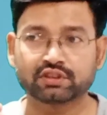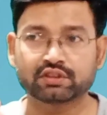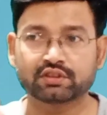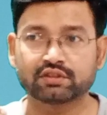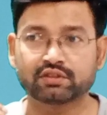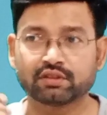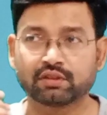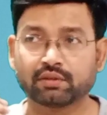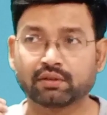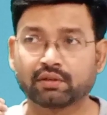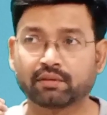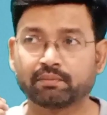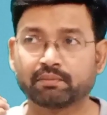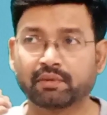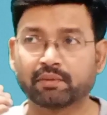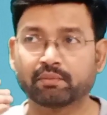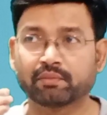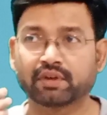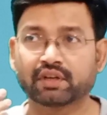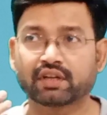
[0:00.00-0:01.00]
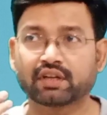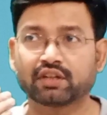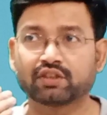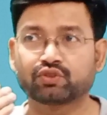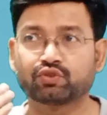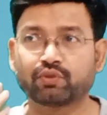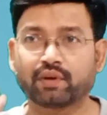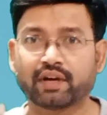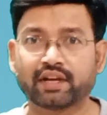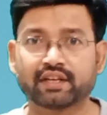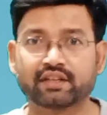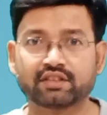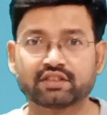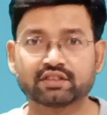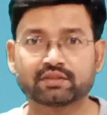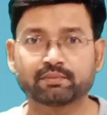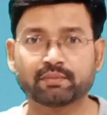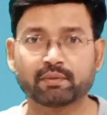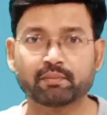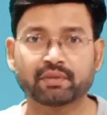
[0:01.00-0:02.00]
जिस मेंबर का ज्वाइन
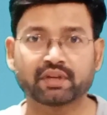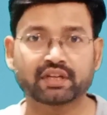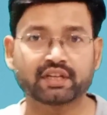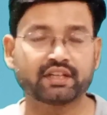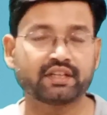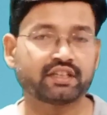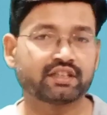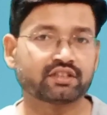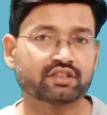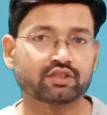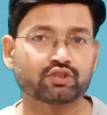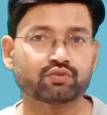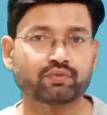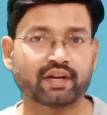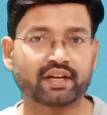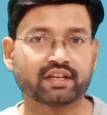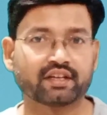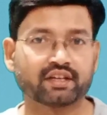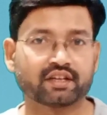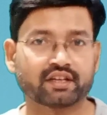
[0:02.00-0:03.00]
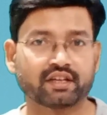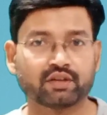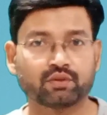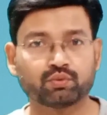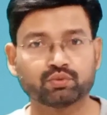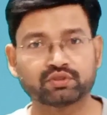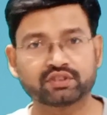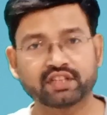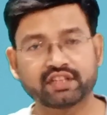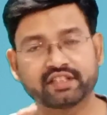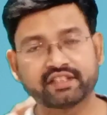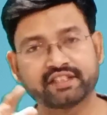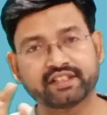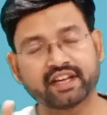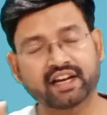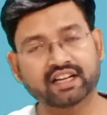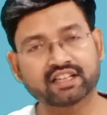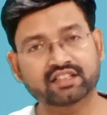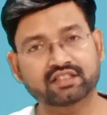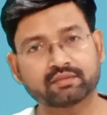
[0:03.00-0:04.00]
जिस मेंबर के लिंक से ज्वाइन कर रहे हैं उसके
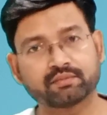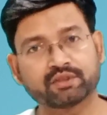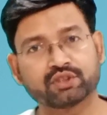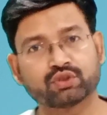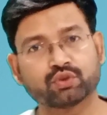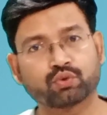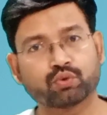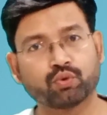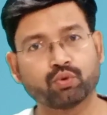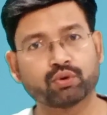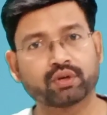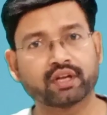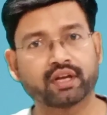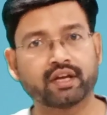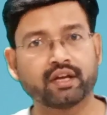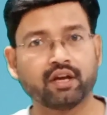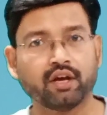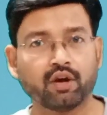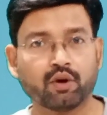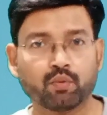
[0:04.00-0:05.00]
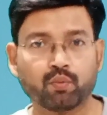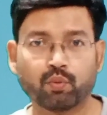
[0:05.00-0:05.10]
लास्ट में जो कोड है